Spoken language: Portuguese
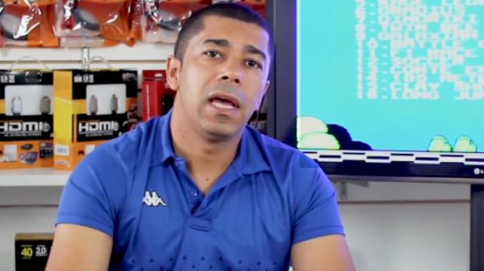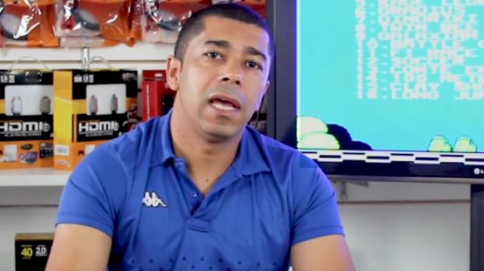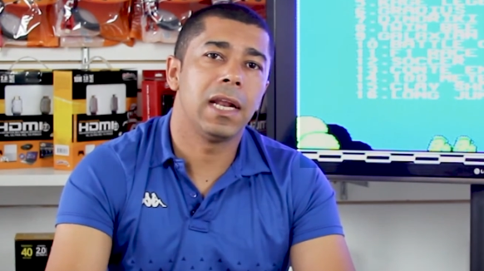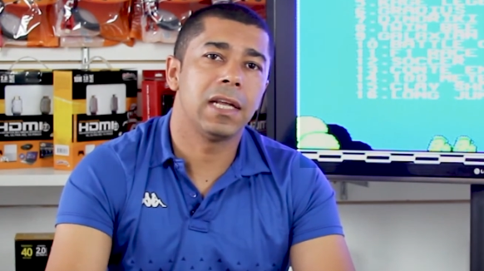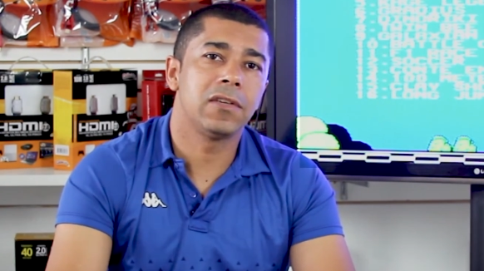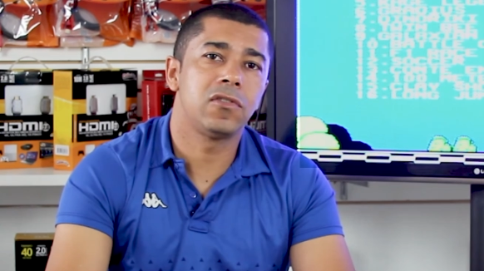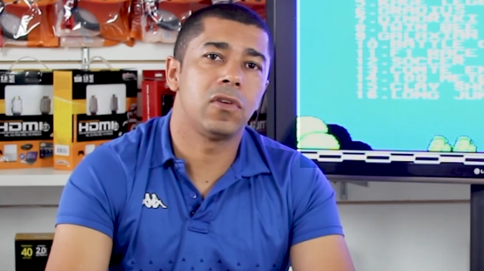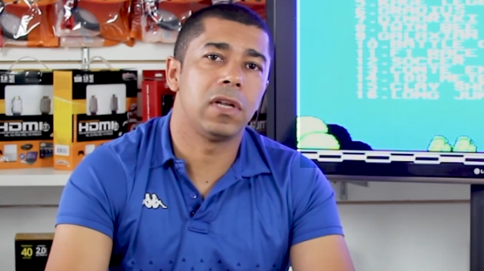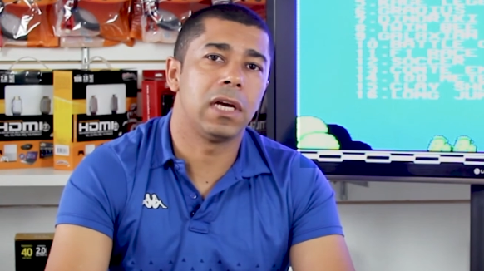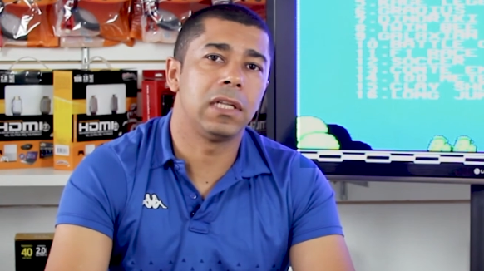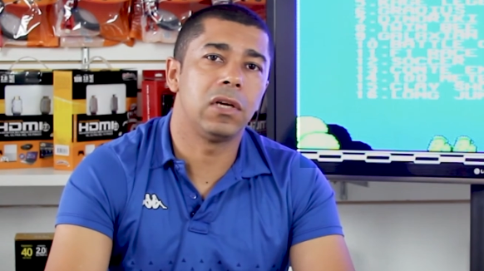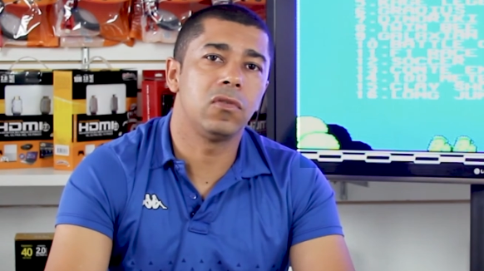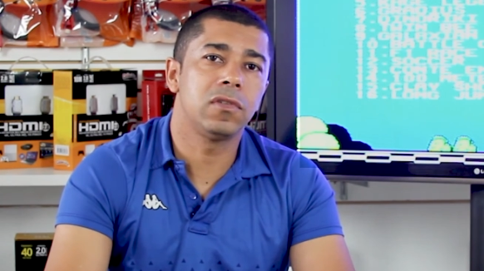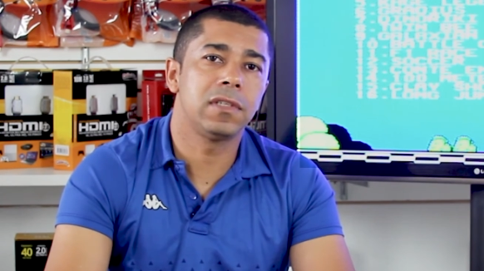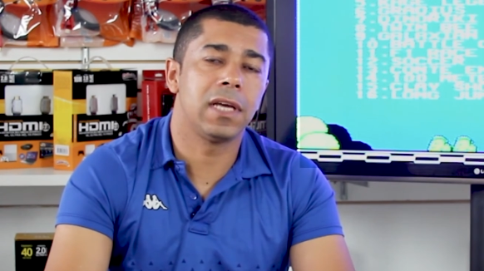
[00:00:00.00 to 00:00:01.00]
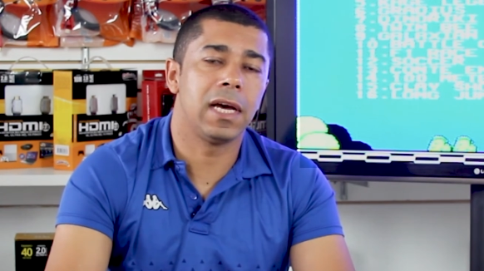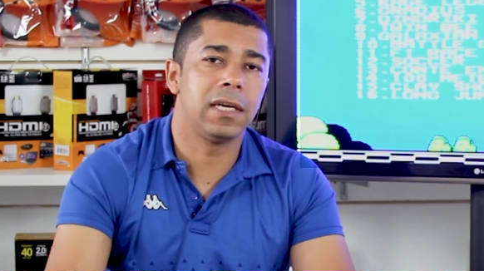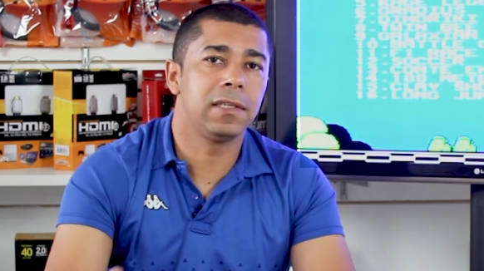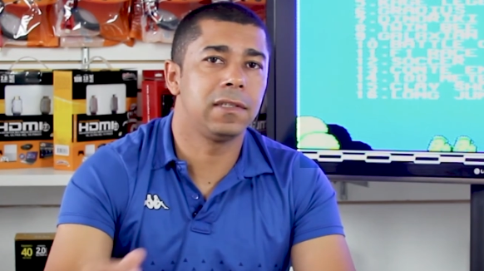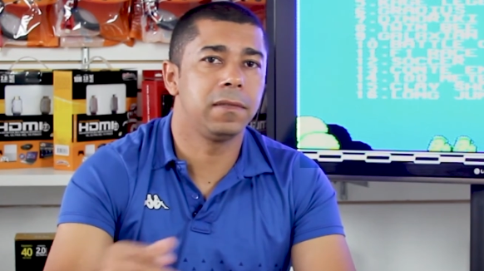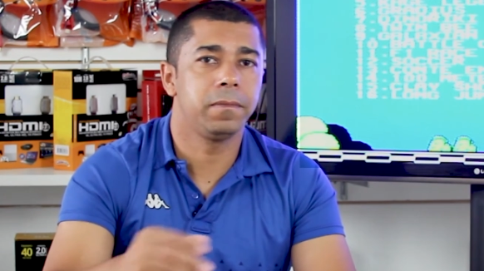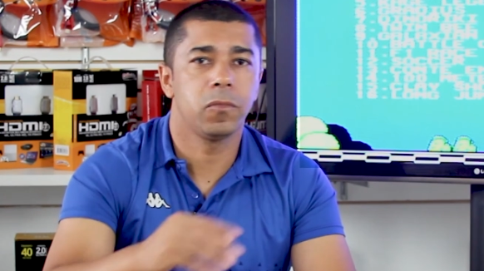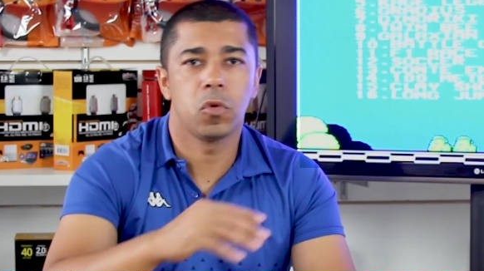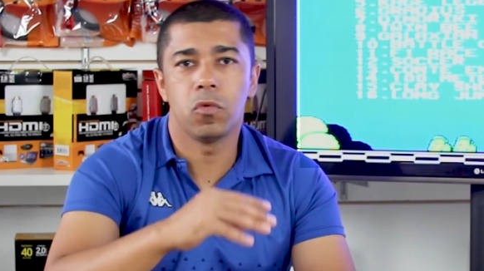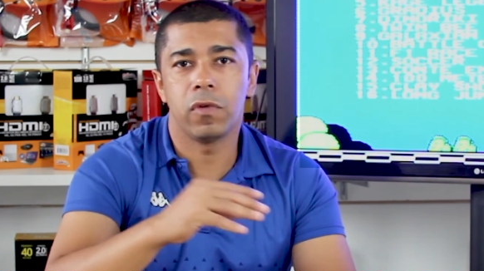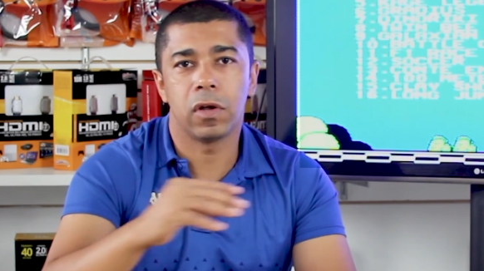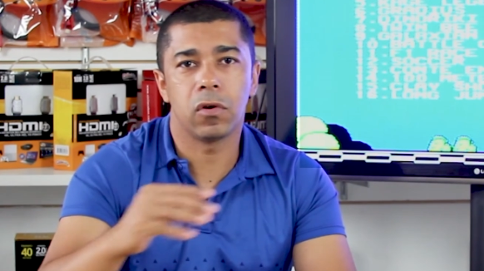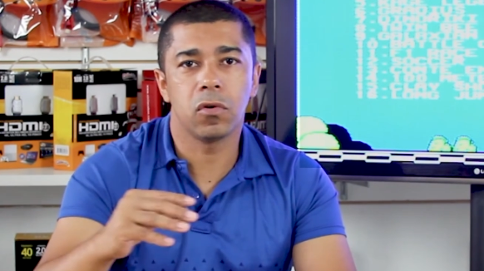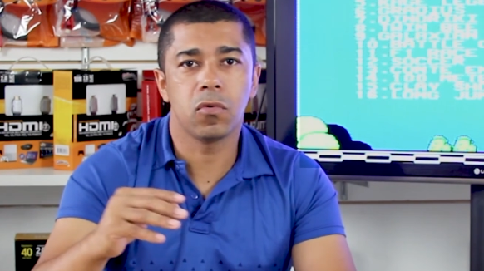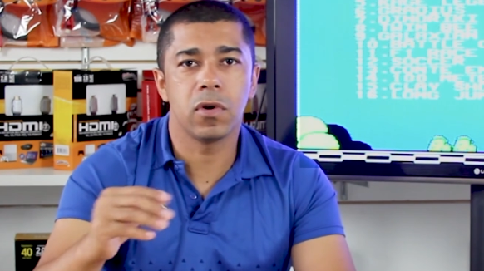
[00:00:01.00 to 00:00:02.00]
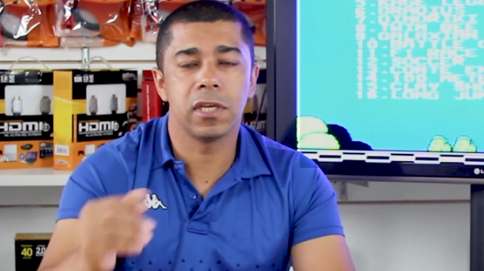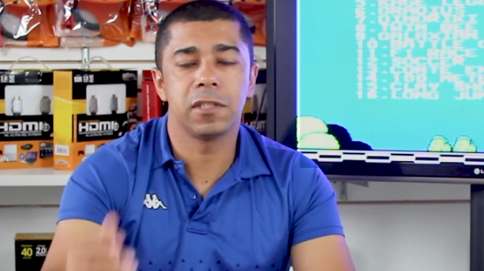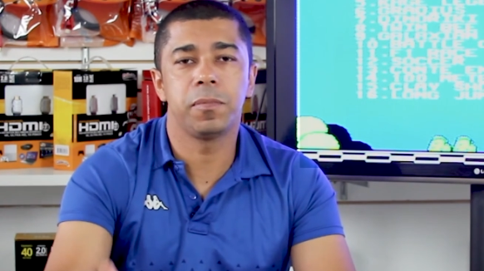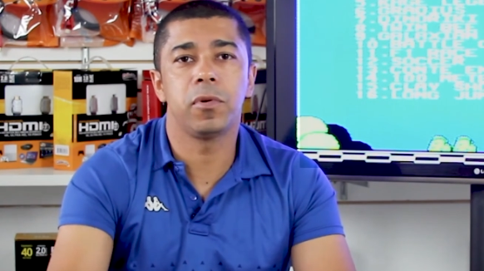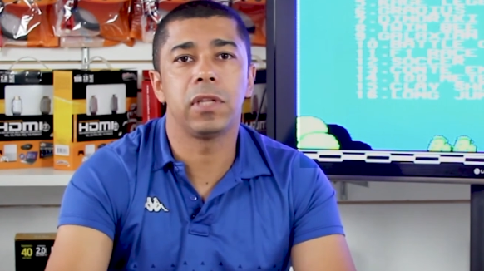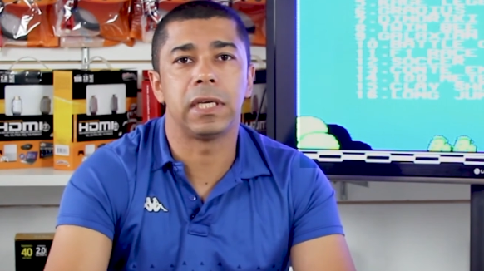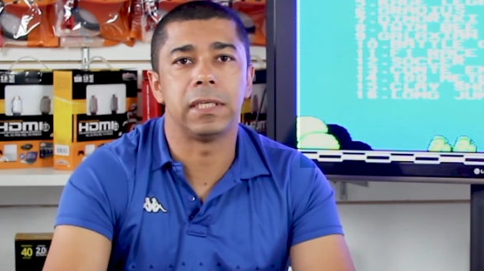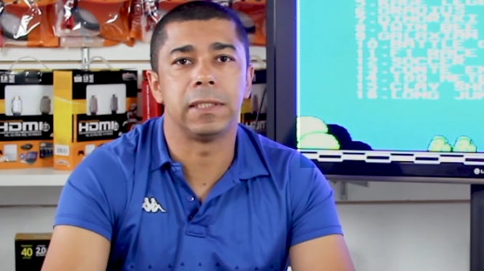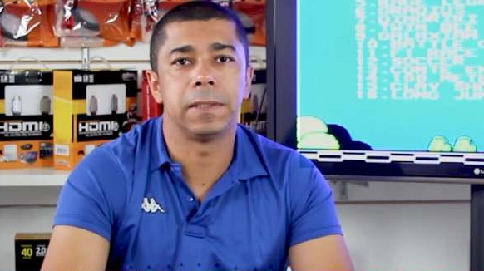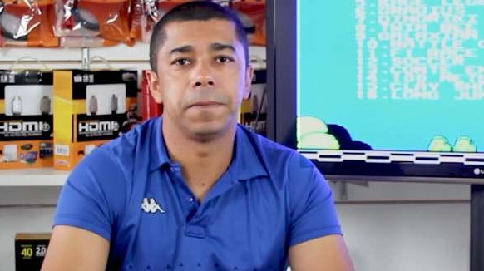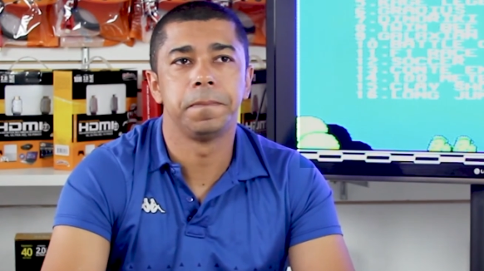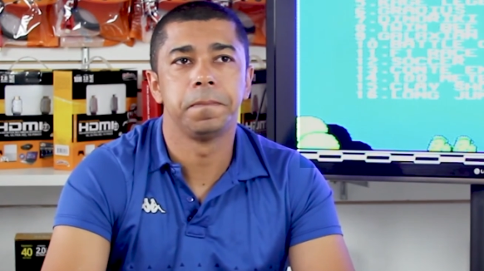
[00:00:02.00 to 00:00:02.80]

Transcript: relacionada ao site com valor correspondente.